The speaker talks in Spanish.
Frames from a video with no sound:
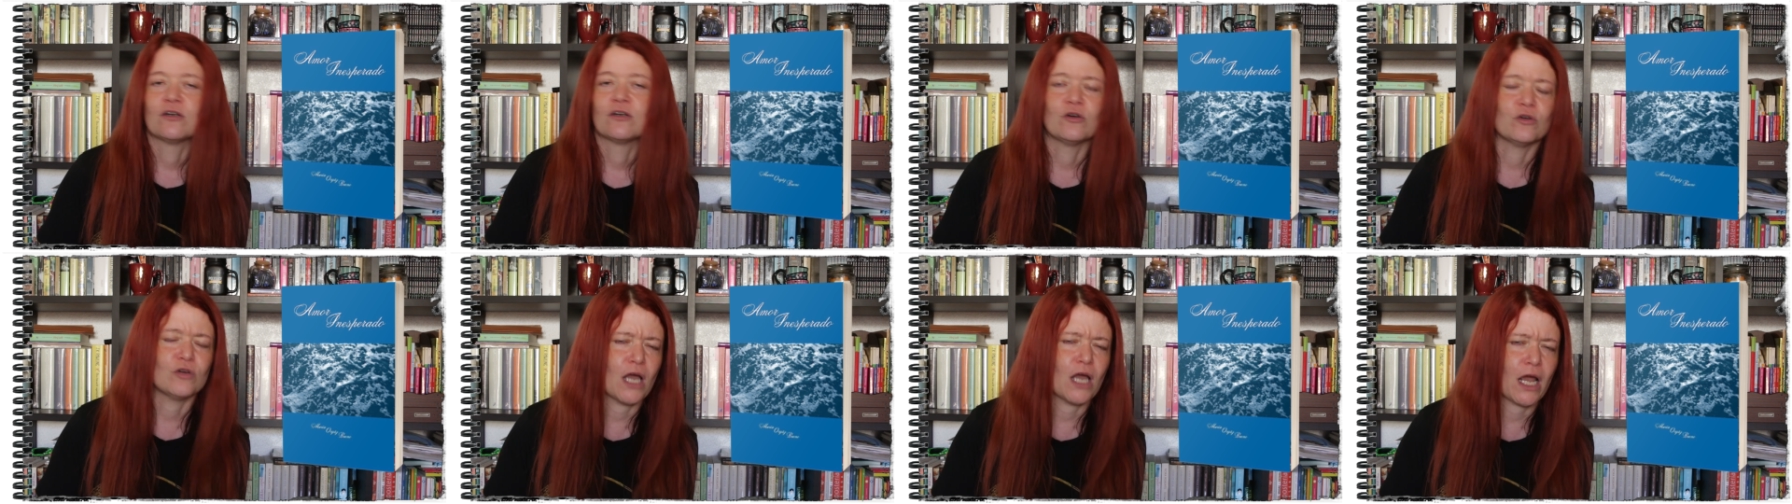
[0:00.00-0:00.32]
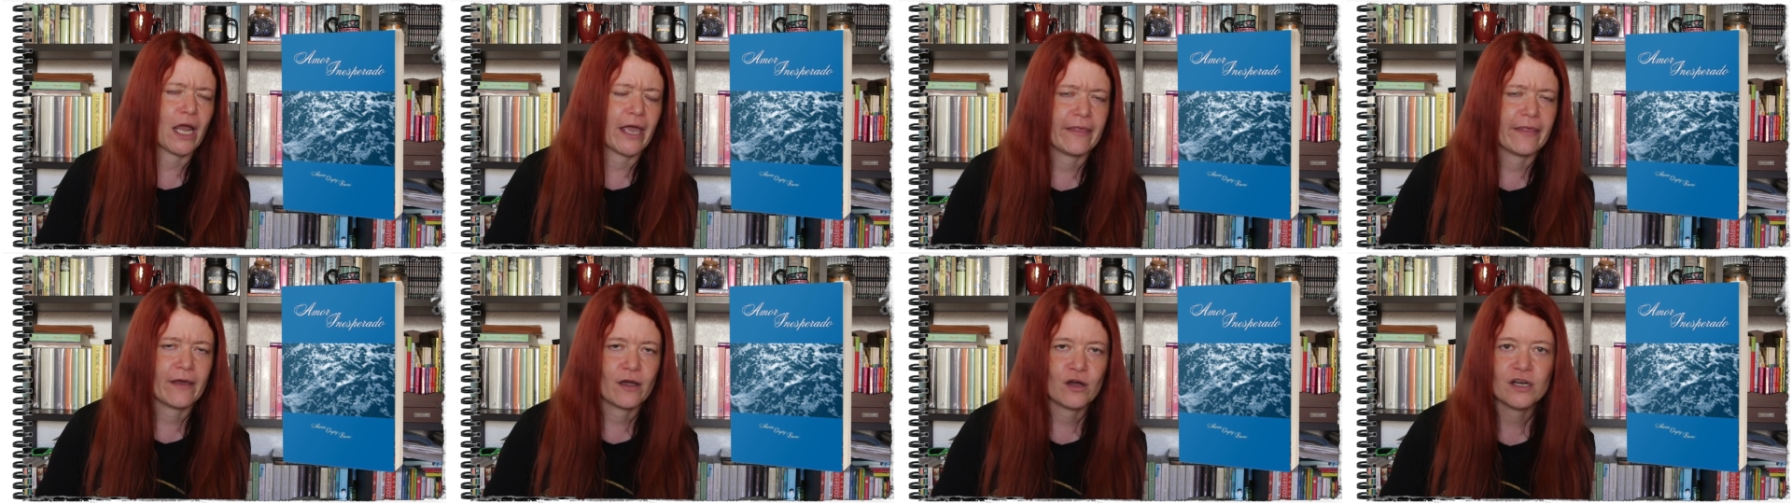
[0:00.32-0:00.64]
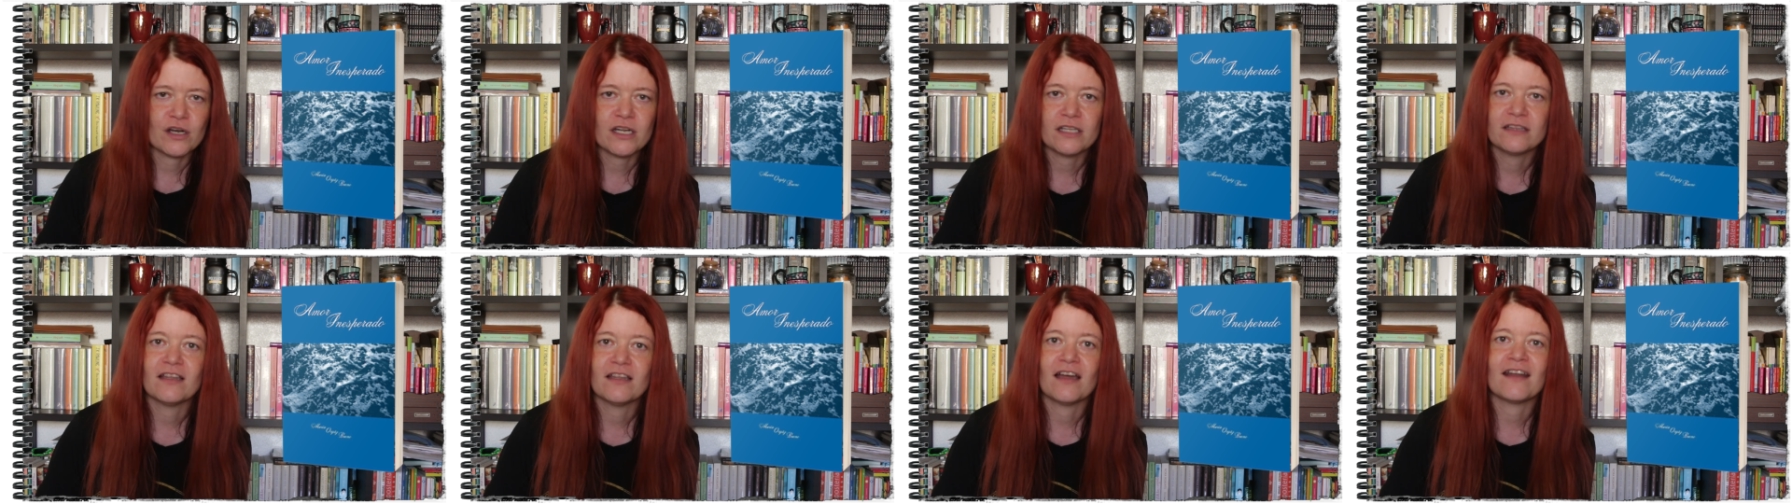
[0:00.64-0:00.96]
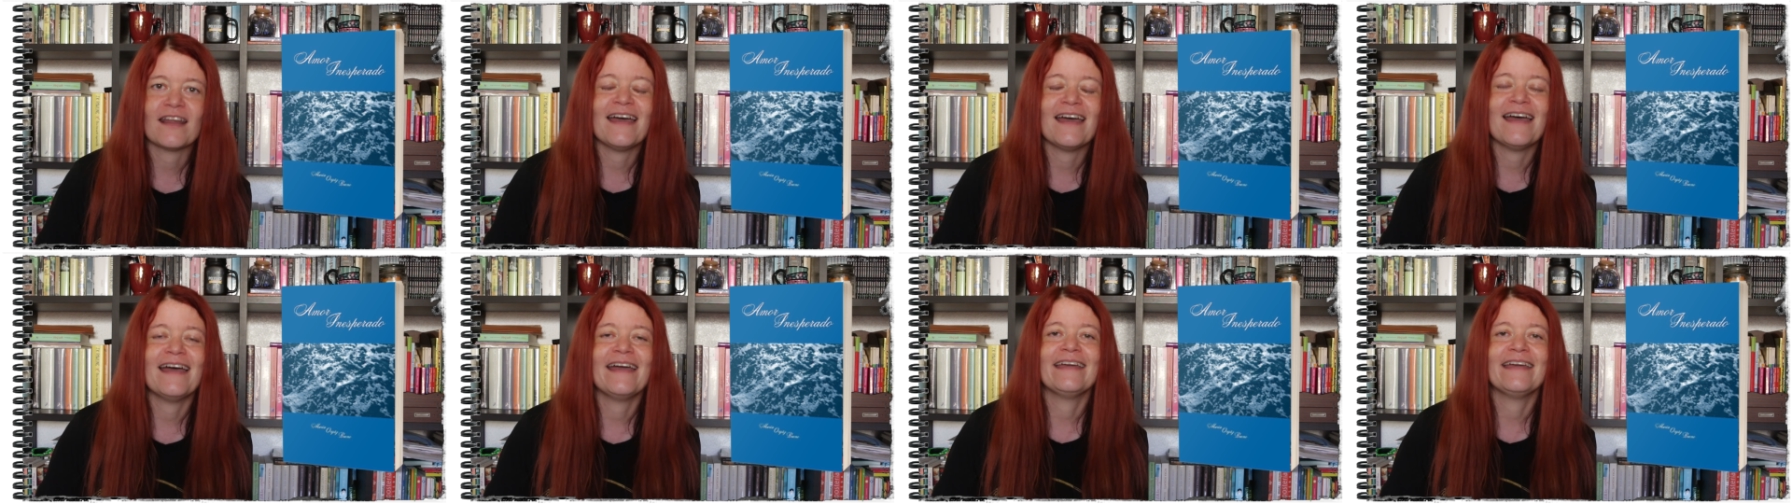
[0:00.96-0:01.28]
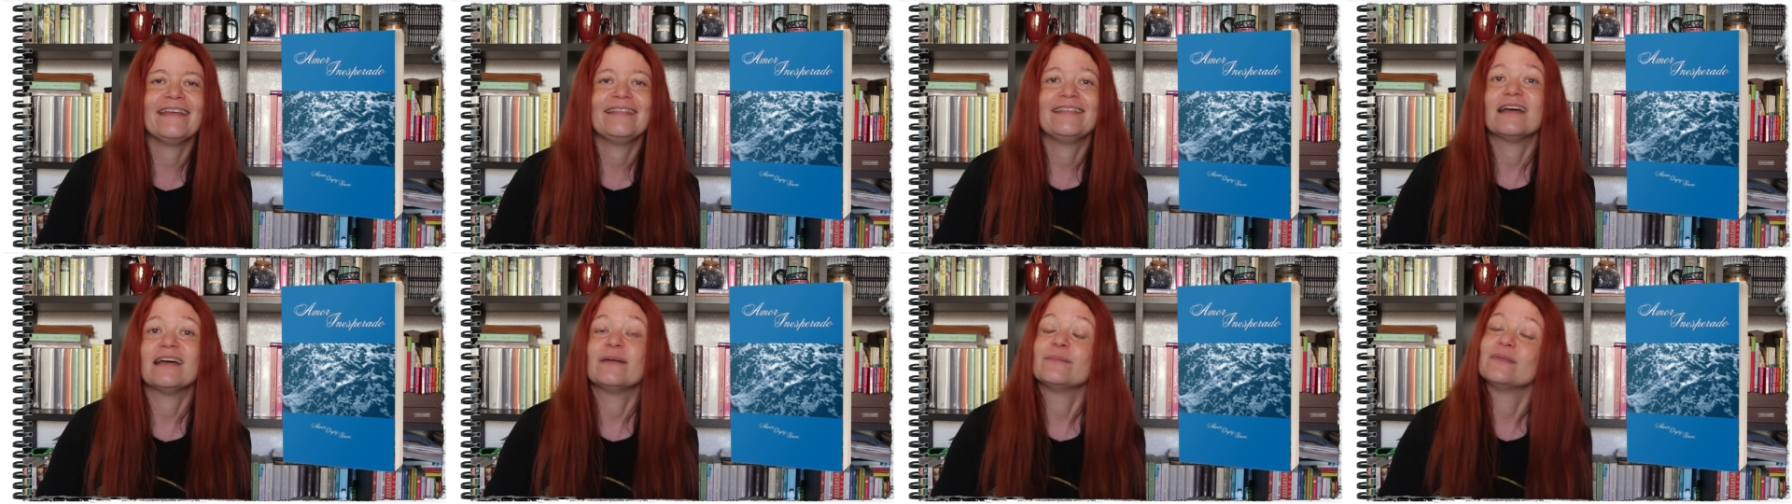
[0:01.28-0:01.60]
con la que
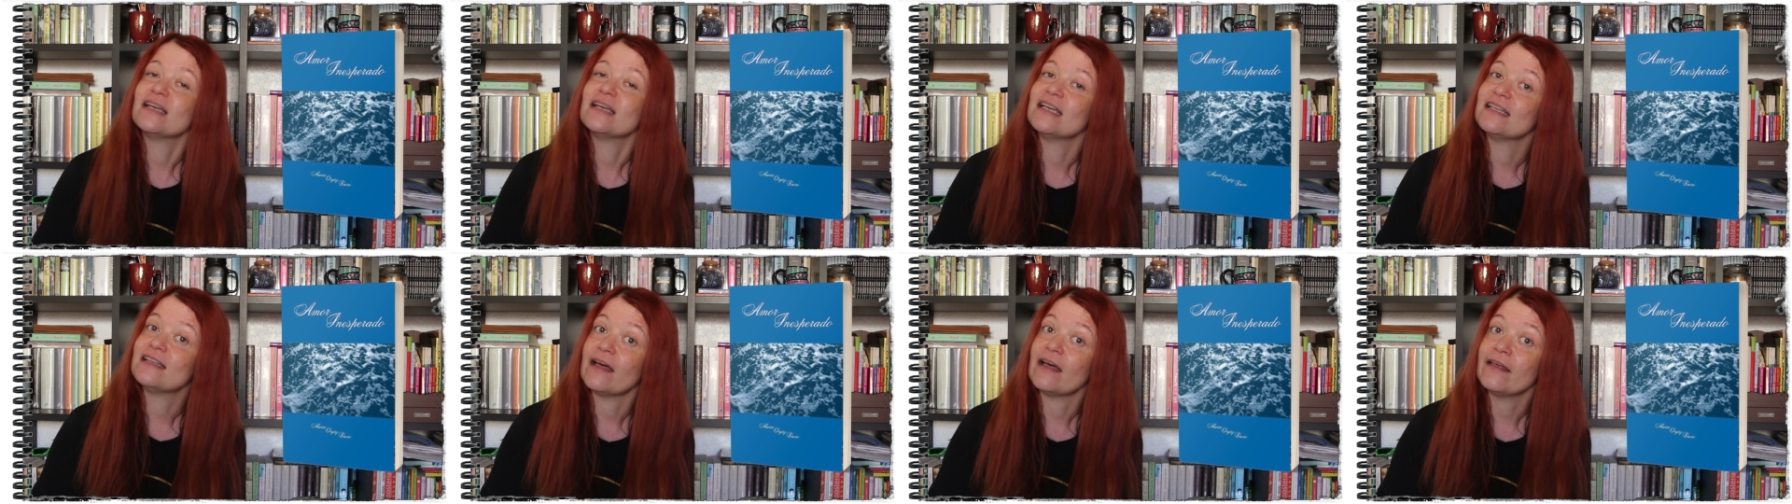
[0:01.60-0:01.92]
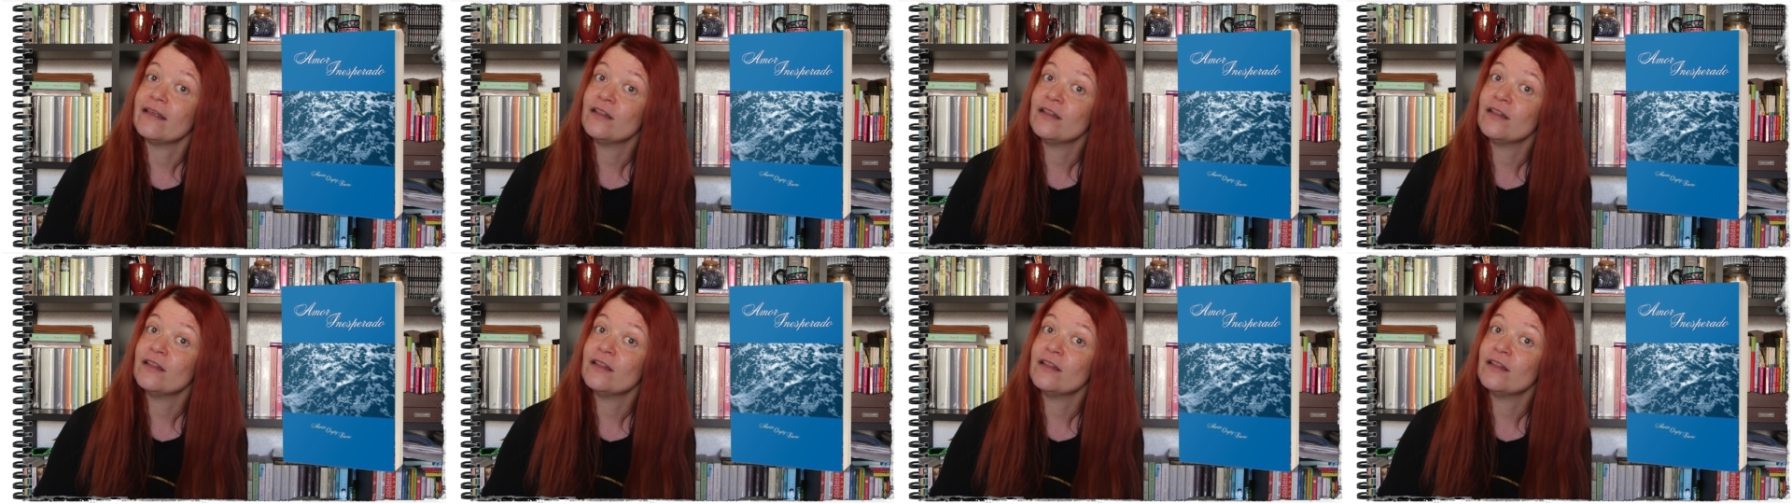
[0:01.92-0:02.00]
desconectaréis, también está